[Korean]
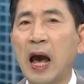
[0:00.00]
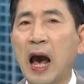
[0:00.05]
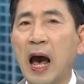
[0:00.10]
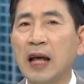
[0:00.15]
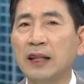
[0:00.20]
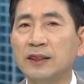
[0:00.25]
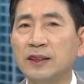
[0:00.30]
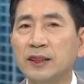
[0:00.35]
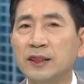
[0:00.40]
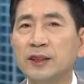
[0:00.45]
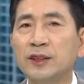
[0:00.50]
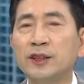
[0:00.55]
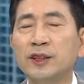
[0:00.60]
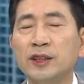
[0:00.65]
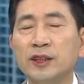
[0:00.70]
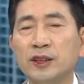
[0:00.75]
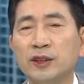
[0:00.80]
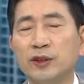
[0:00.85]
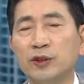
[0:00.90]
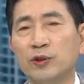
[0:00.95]

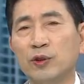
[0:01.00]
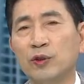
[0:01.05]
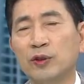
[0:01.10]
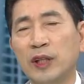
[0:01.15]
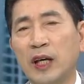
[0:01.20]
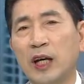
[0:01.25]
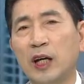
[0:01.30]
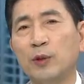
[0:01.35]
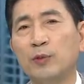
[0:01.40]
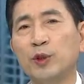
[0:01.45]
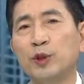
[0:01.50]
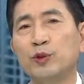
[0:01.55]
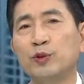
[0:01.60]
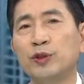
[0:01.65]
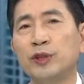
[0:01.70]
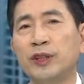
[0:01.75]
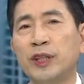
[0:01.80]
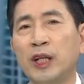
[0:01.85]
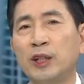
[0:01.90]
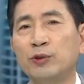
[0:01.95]
안정적으로 사업이
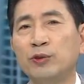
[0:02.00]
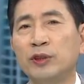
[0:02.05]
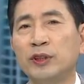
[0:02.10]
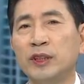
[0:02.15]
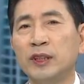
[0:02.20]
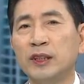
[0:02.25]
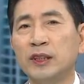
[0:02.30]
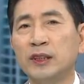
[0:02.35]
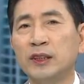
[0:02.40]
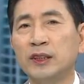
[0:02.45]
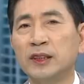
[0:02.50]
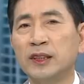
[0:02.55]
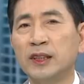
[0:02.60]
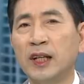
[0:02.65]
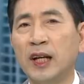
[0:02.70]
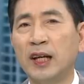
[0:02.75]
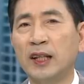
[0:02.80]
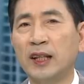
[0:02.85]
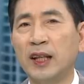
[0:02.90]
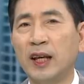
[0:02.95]
추진될 수 있을
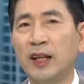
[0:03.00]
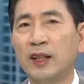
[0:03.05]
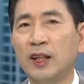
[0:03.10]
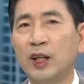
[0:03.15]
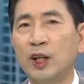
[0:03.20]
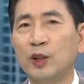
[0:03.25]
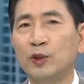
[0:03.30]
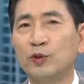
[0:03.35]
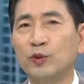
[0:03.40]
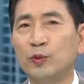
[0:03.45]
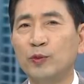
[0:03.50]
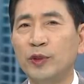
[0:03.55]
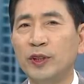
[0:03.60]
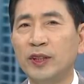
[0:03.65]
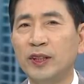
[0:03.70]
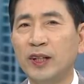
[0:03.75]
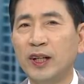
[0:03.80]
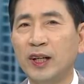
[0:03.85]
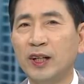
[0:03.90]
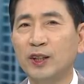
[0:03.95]
것인가에 대한
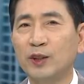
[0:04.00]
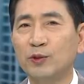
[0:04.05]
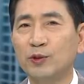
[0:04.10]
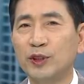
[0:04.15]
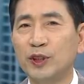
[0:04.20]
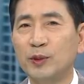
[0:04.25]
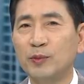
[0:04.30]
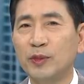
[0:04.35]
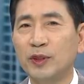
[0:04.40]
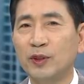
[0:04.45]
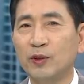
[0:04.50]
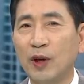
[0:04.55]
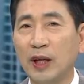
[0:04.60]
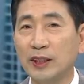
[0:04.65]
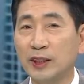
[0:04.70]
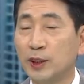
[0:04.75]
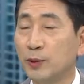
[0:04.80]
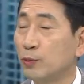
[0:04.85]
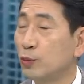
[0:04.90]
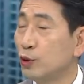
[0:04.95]
주민들의 의구심은
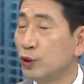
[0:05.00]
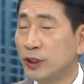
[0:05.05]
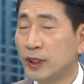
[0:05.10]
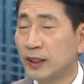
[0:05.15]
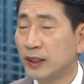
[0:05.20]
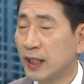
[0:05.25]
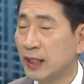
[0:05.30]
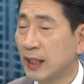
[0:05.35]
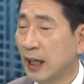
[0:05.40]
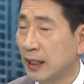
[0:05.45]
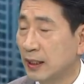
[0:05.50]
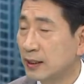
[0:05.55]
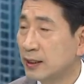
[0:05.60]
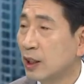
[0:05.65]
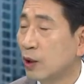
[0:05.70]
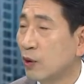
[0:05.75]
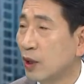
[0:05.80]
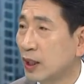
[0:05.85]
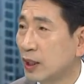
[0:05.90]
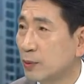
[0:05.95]
완전히 불식되지 않은
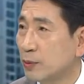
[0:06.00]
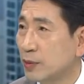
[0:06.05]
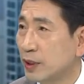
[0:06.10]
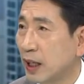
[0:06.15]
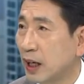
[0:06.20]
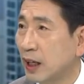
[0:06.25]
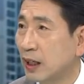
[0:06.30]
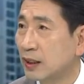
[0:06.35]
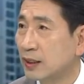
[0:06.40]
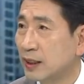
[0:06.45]
상황입니다.